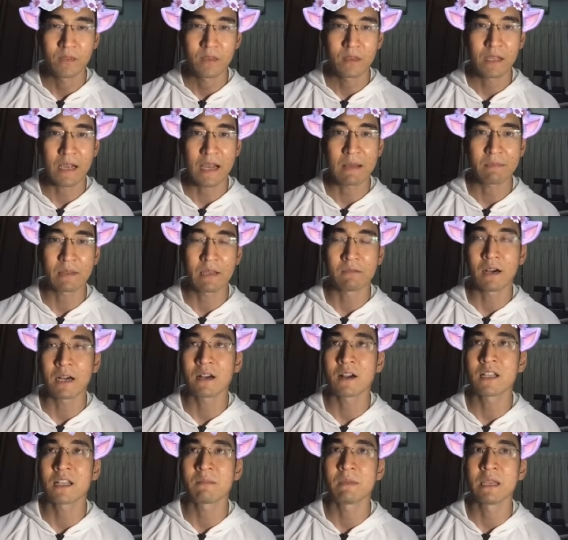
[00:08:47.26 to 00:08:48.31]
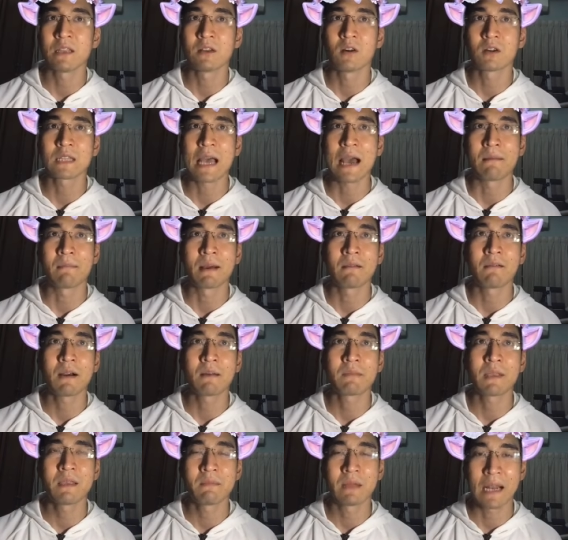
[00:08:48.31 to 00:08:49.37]
นะครับ แต่ว่าก็ยังมีน้องถามมาว่า
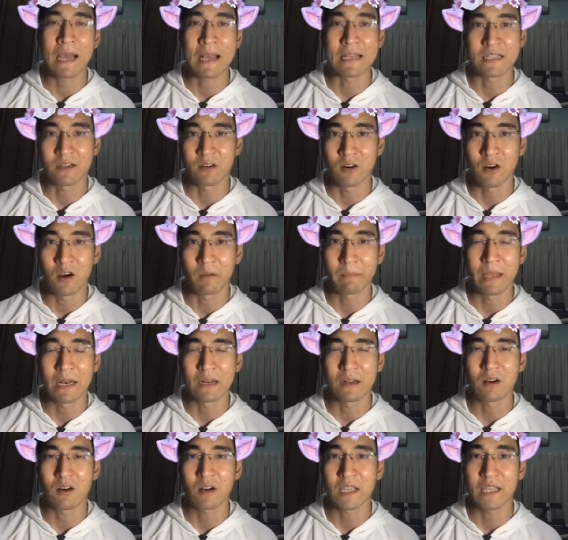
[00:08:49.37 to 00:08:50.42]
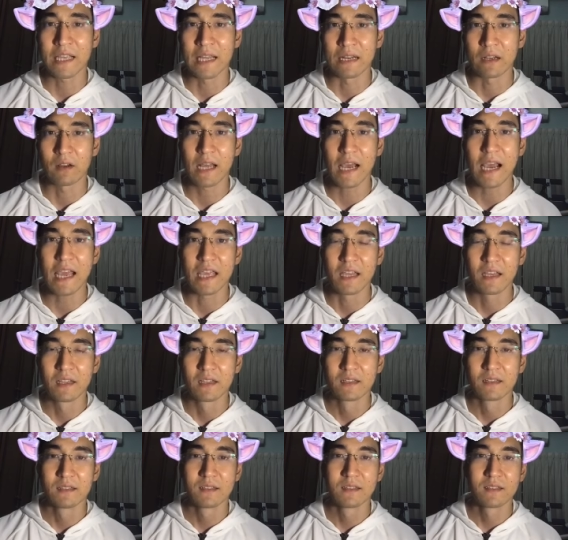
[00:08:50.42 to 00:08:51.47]
พี่มันอาจจะออกเป็นข้อเขียนก็ได้
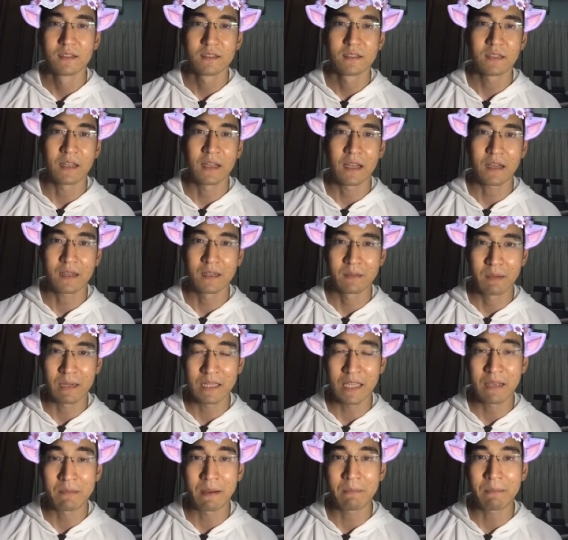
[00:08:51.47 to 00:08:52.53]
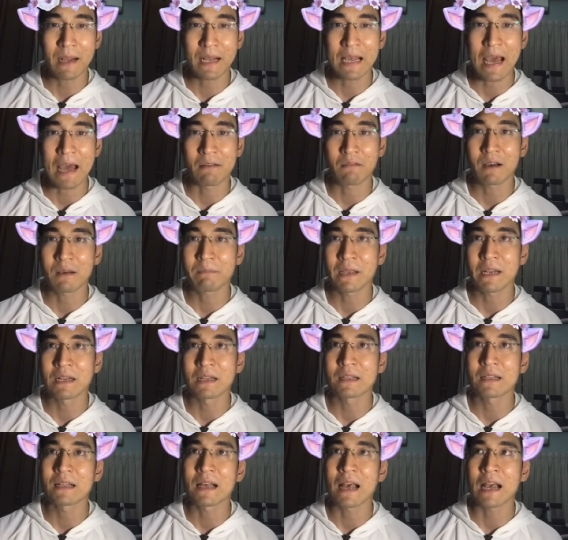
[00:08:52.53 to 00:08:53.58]
นะคือบางทีมันประกาศว่าเป็น
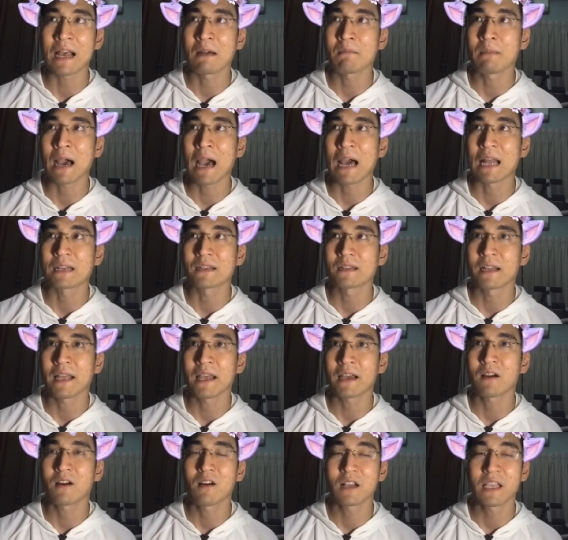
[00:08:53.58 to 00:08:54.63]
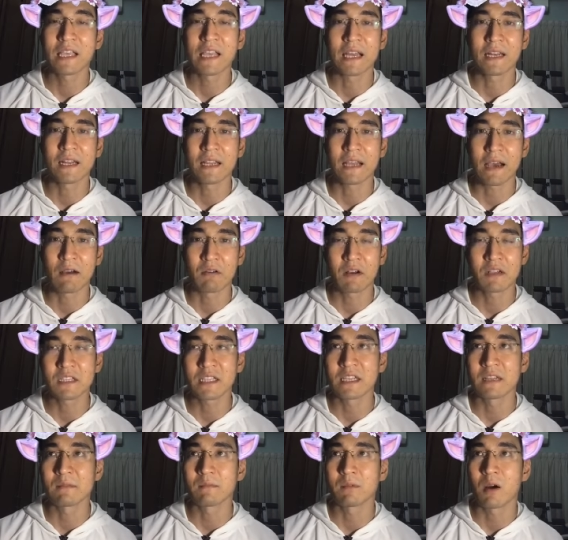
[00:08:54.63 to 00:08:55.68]
กากบาทและข้อเขียนเนี่ย เอาข้อจริ
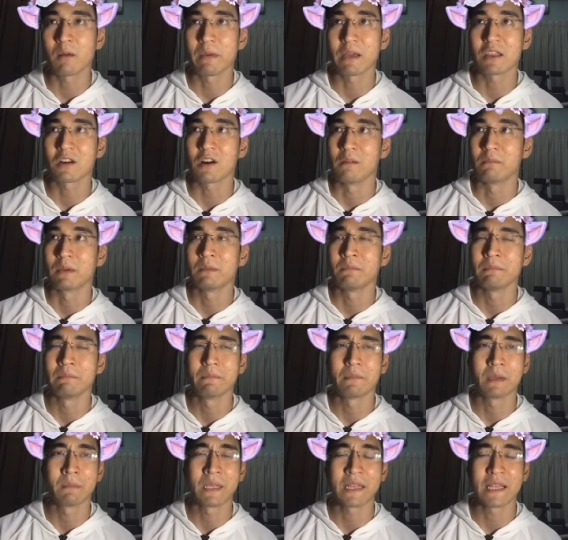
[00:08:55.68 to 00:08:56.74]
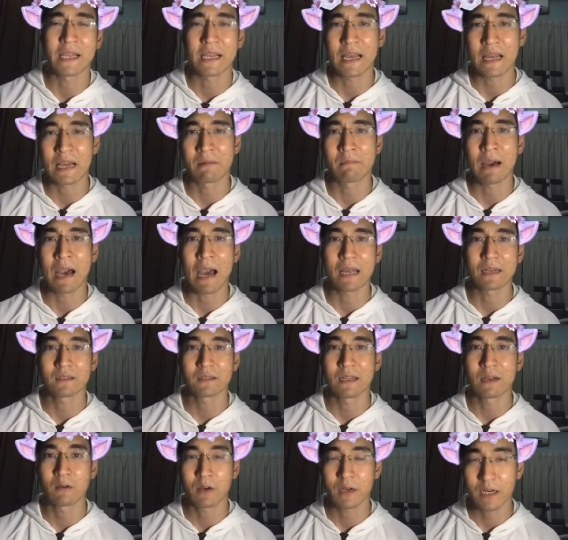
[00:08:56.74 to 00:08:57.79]
งพอไปสอบมันมันมีแต่กากบาท
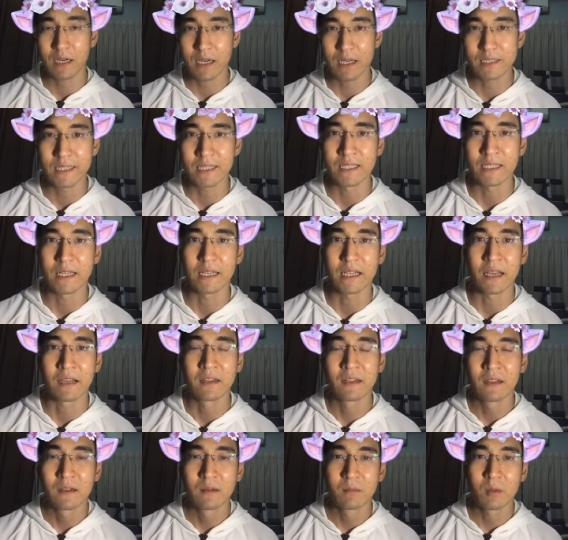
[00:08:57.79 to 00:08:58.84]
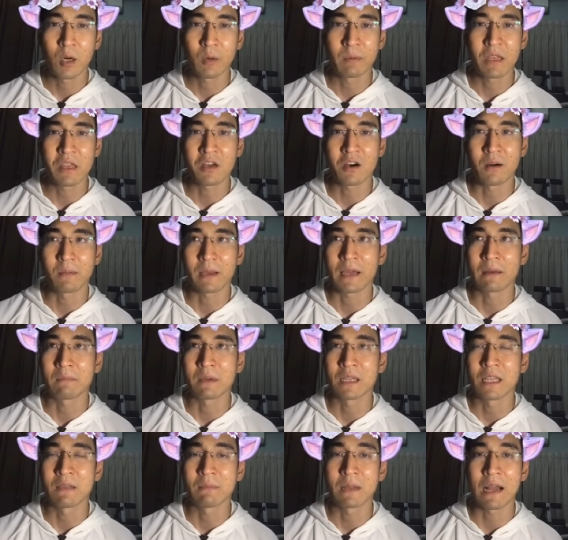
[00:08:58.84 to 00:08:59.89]
เราก็เคยชินกันเนี่ยพอไปสอบกันบา
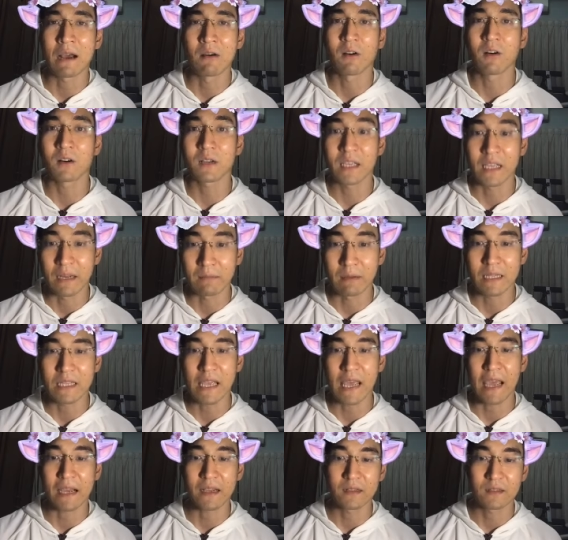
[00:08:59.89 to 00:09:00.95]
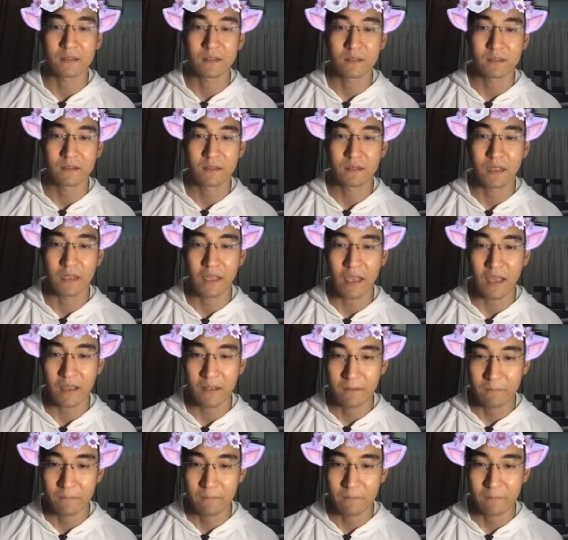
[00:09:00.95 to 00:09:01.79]
งทีมันเอาข้อเขียนมาแจก อย่างเงี้ย